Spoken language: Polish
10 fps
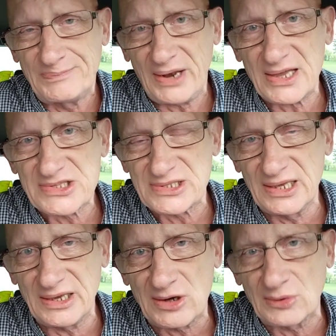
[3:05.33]
plac
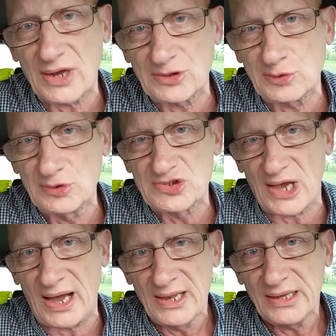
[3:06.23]
koło
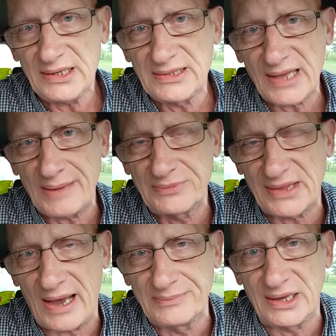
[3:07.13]
ratusza i tam,
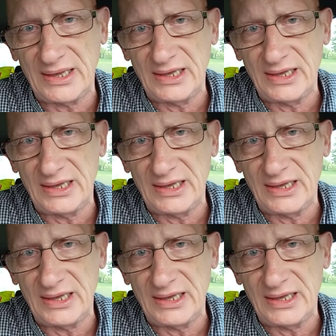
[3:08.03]
tam,